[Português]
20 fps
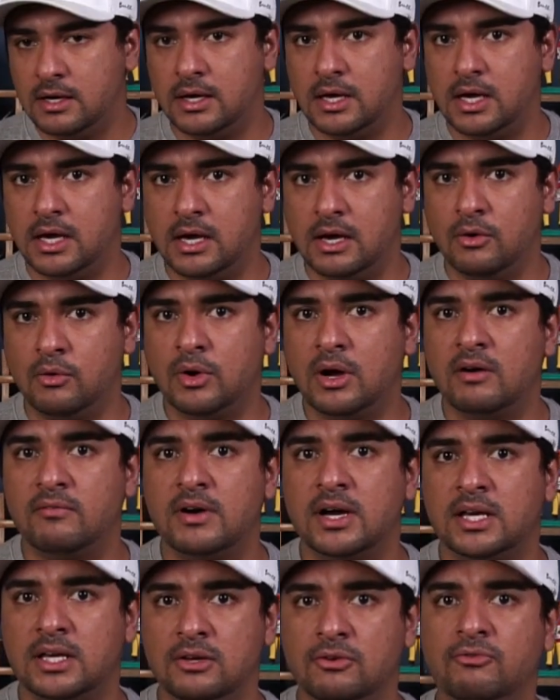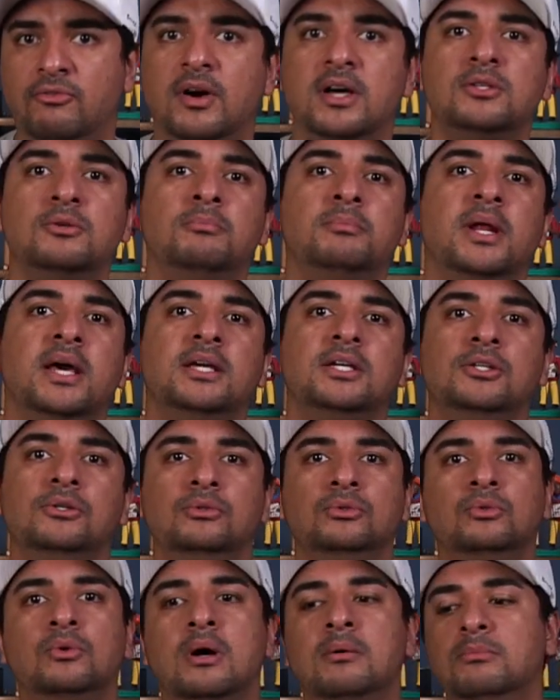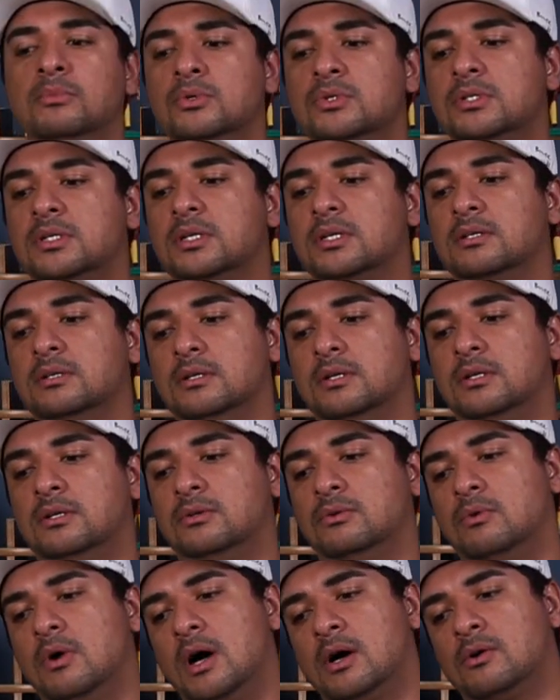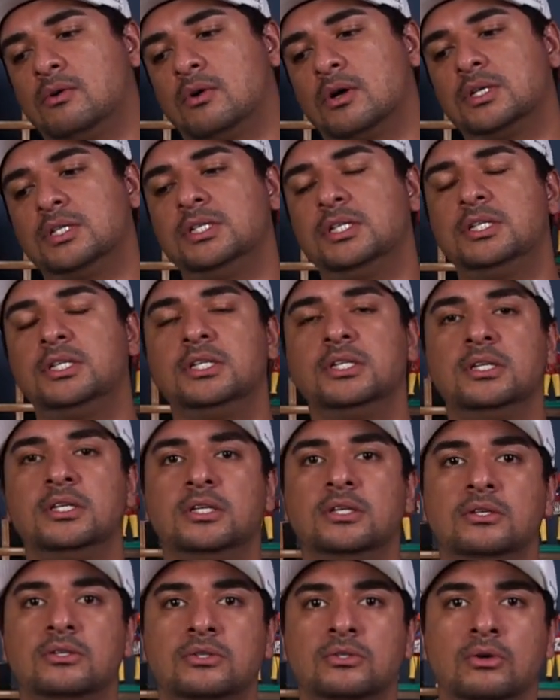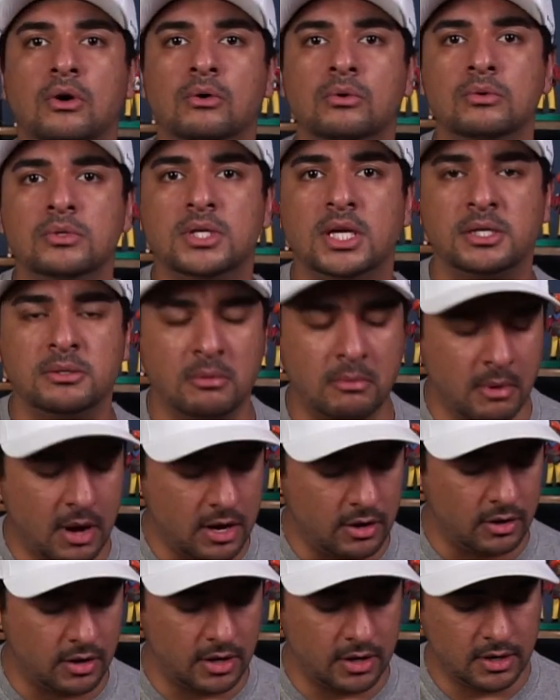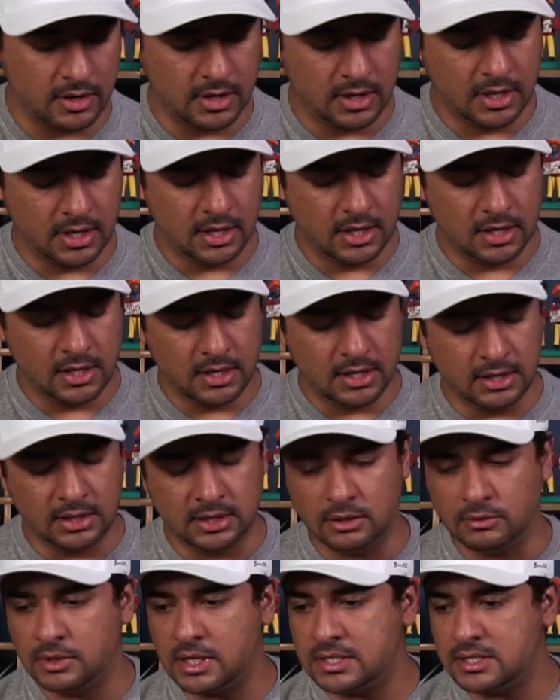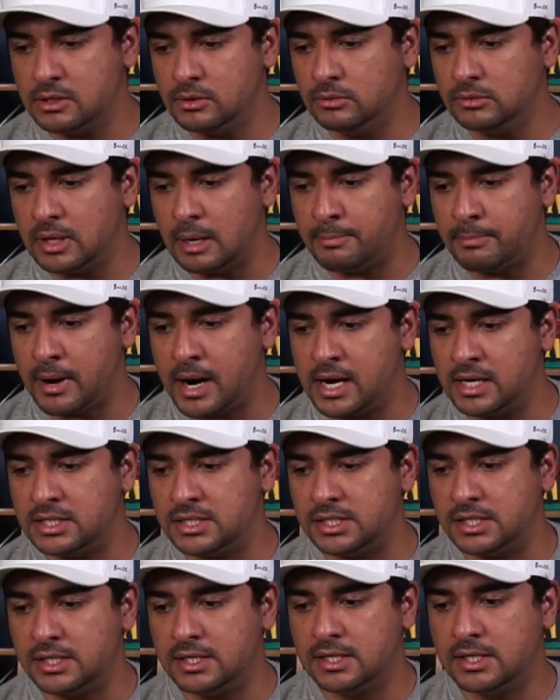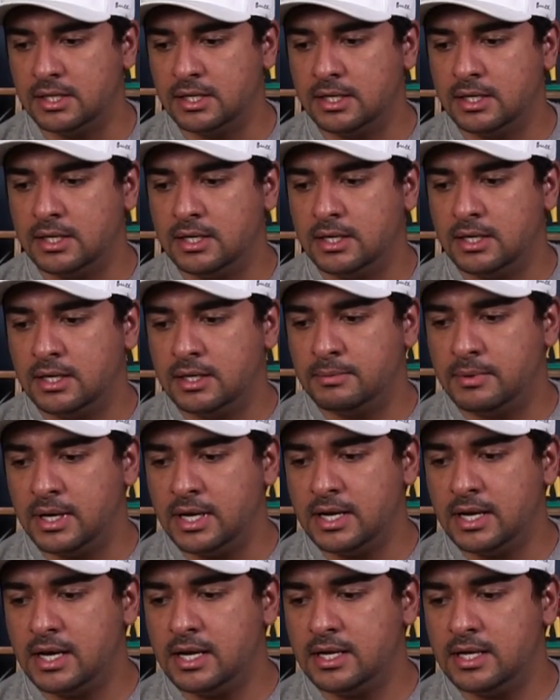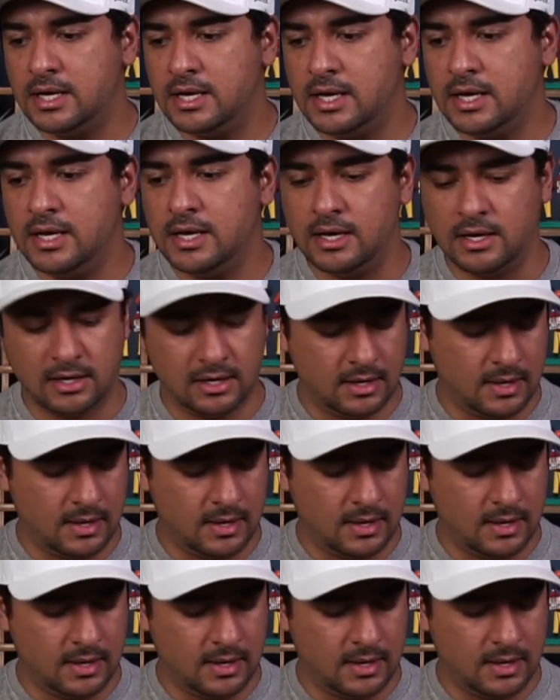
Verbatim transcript: É, o cavaquinho faz o break junto com a música, no acorde de Sol com sétima maior. Então na segunda parte, pé na areia,